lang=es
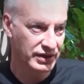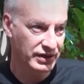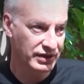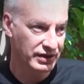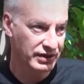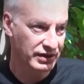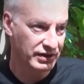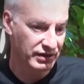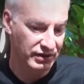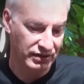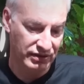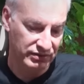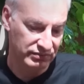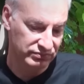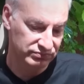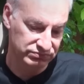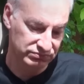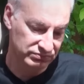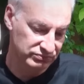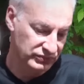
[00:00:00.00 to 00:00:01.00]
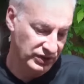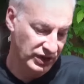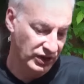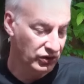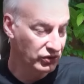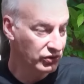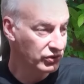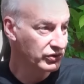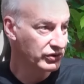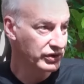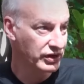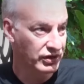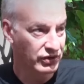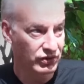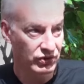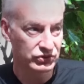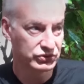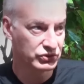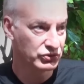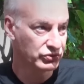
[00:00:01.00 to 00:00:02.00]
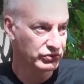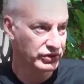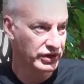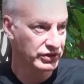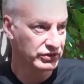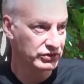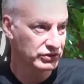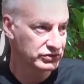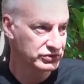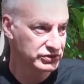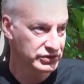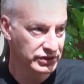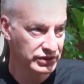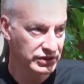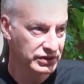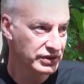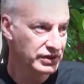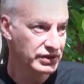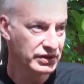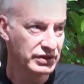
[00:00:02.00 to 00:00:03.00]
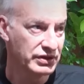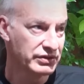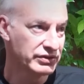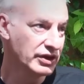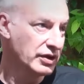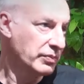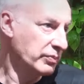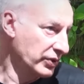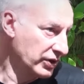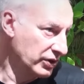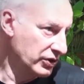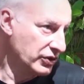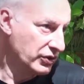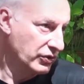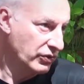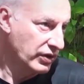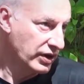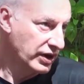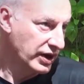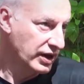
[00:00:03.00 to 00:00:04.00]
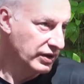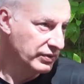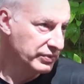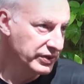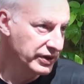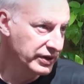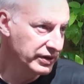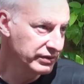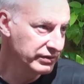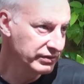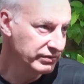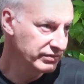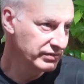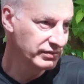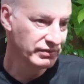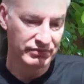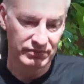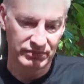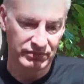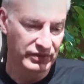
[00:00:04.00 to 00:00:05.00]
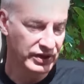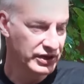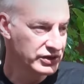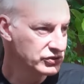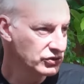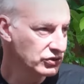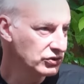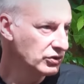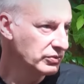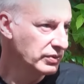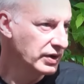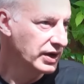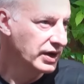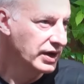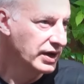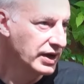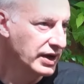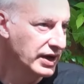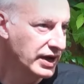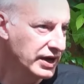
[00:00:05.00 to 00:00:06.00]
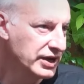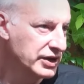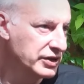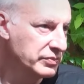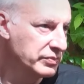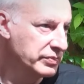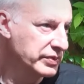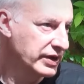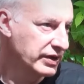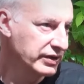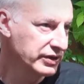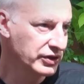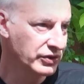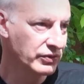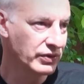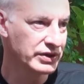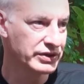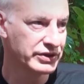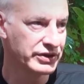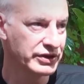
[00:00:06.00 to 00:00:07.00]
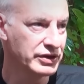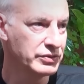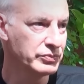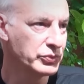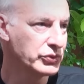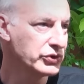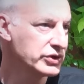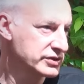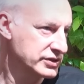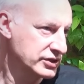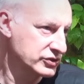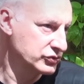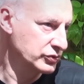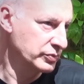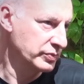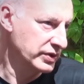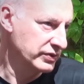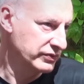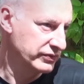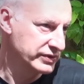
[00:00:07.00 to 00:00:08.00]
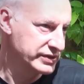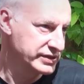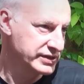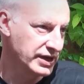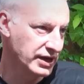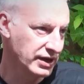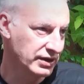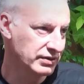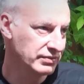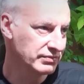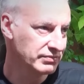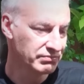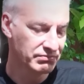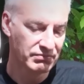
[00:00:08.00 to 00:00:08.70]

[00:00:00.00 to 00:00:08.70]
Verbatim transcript: a unas horas o toda una noche, después lo enjuagas bien, eso lo va a limpiar de cualquier impureza superficial.